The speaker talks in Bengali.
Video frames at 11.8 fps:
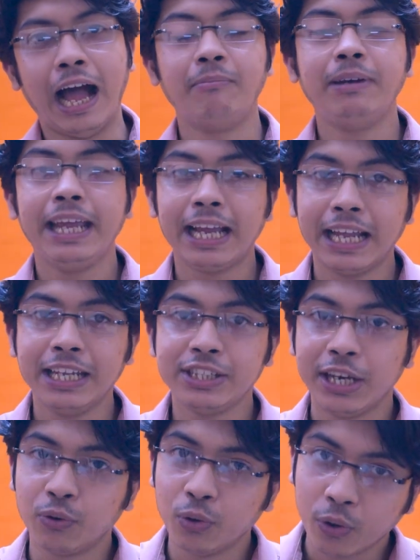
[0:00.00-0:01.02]
আমরা এখানে
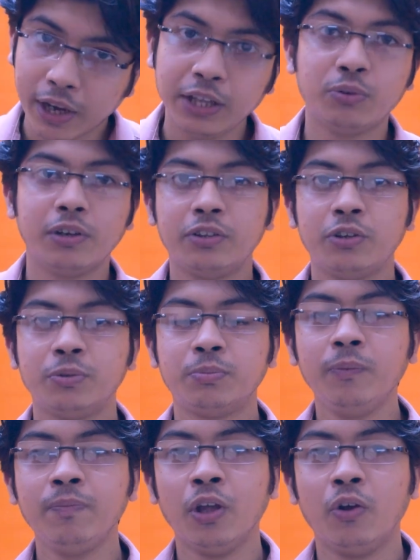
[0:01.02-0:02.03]
সেগুলোকেই তুলে
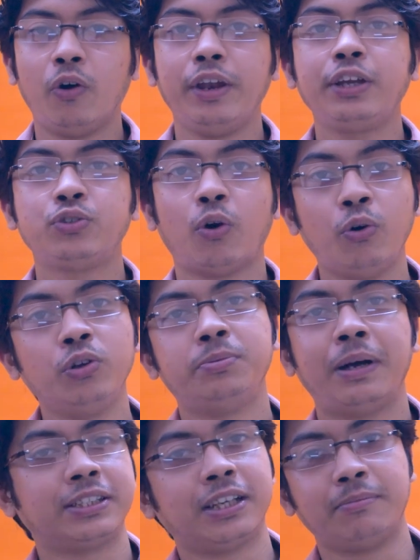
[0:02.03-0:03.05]
ধরব অনেক সহজ
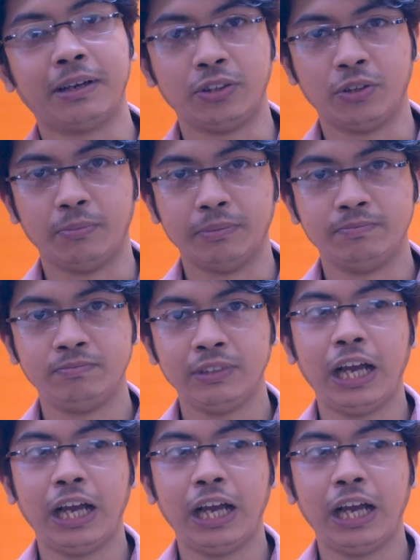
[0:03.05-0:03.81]
ভাষার মাধ্যমে